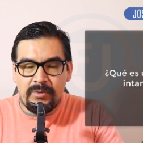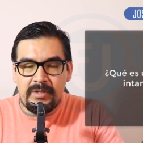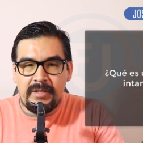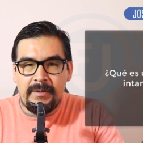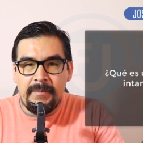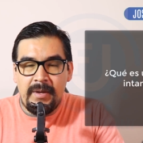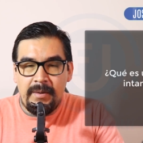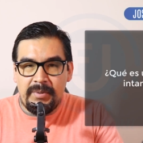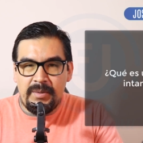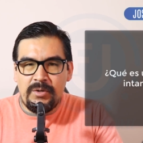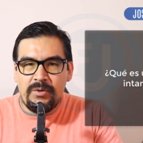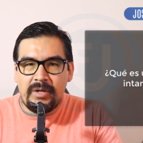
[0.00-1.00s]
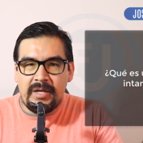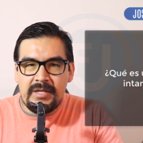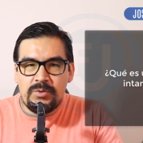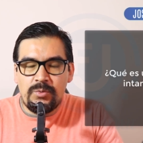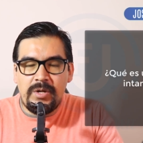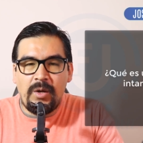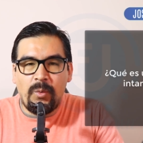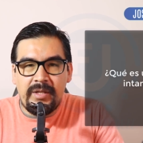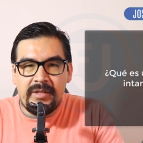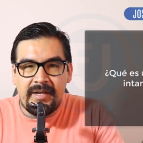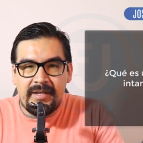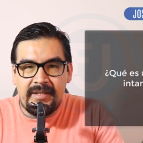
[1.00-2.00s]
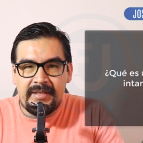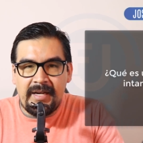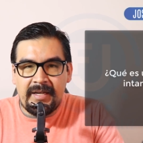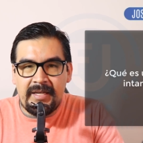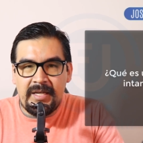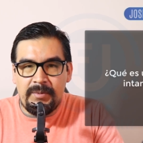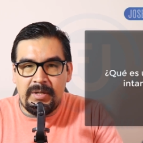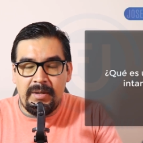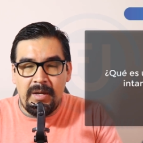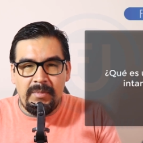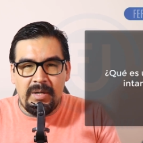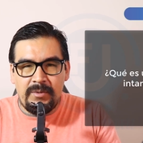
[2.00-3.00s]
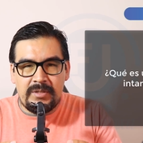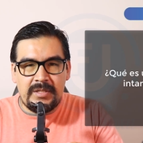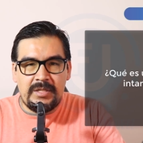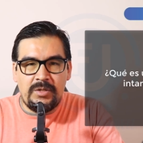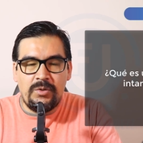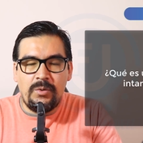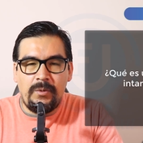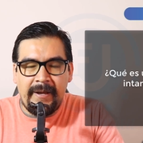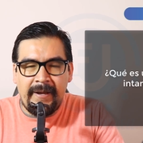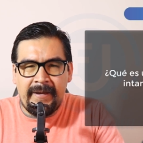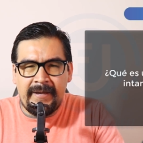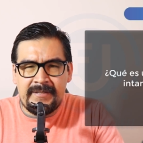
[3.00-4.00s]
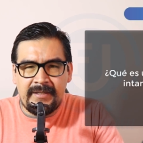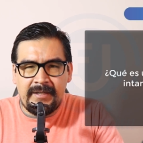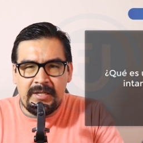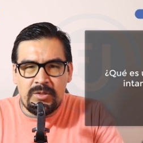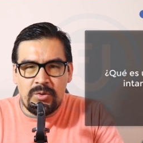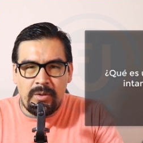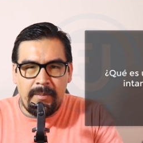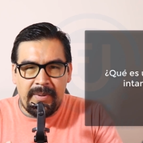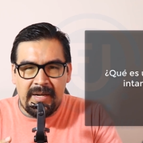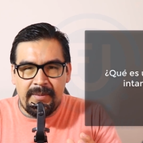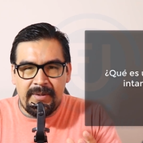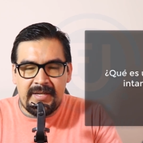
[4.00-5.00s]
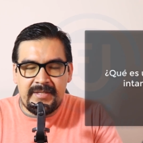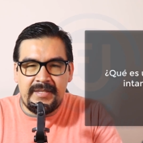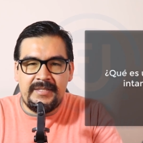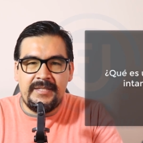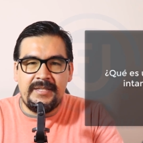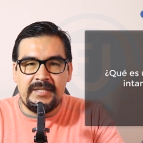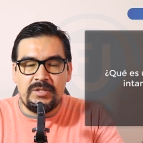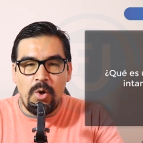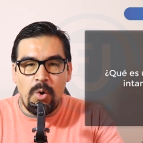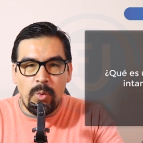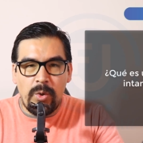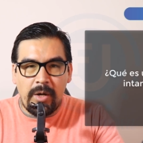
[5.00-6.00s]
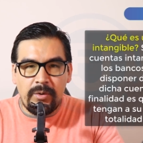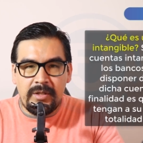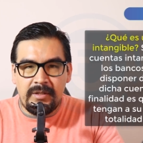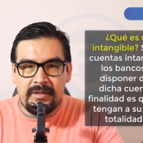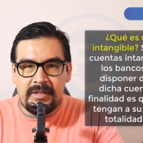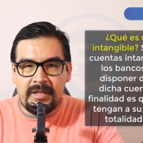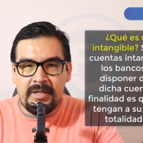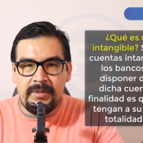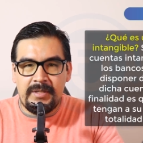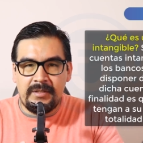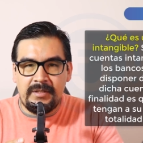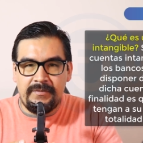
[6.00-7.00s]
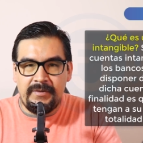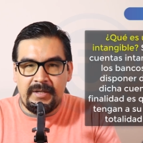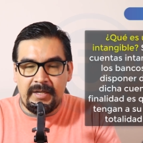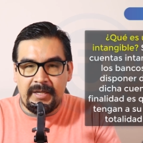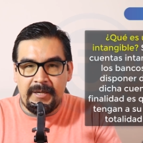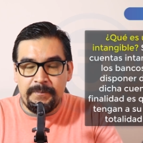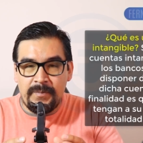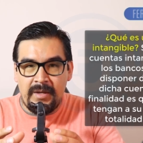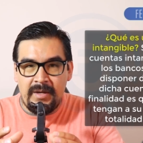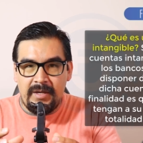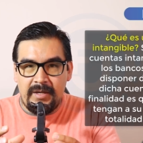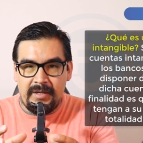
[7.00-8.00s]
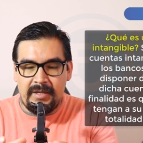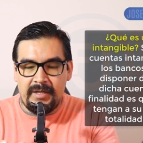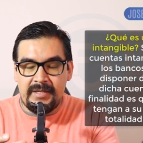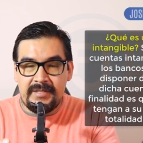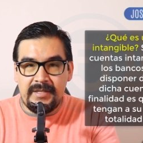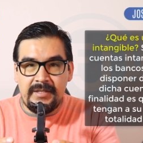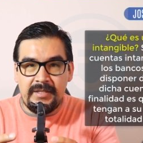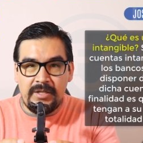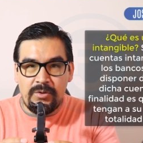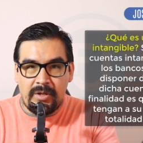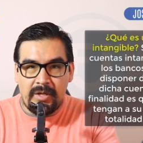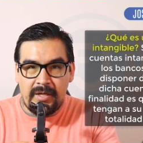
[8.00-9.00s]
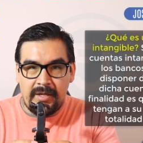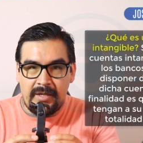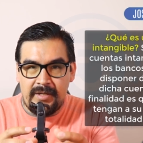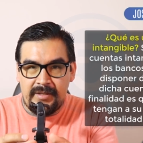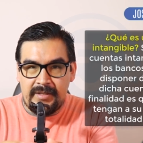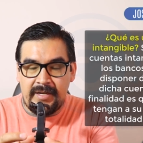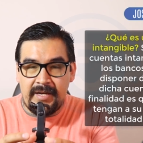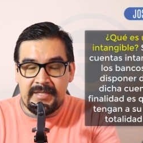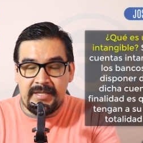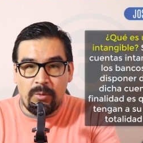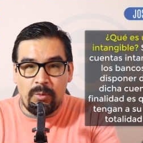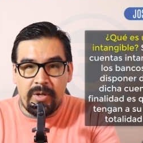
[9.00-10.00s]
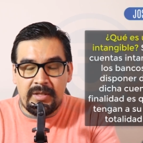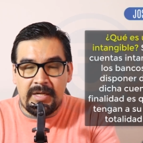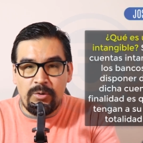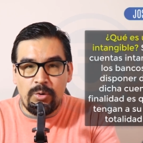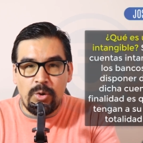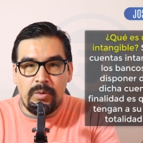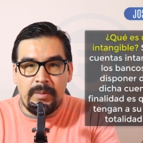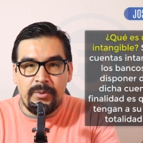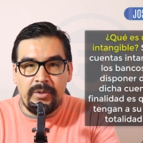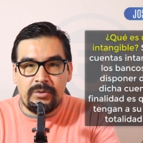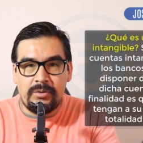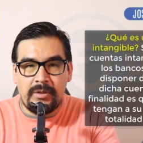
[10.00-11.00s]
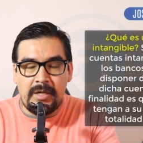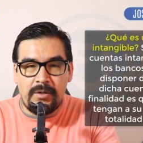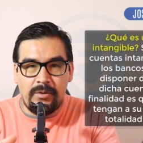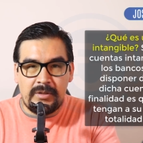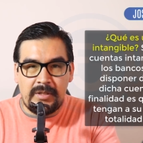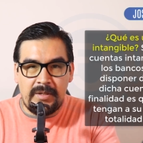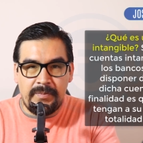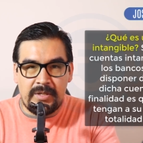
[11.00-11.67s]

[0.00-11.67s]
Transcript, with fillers: en cuenta primero qué es una cuenta intangible. Vamos a hacerlo en este caso en palabras sencillas. Una cuenta intangible significa que eh, ese dinero que entre a esa cuenta no lo va a poder tocar otras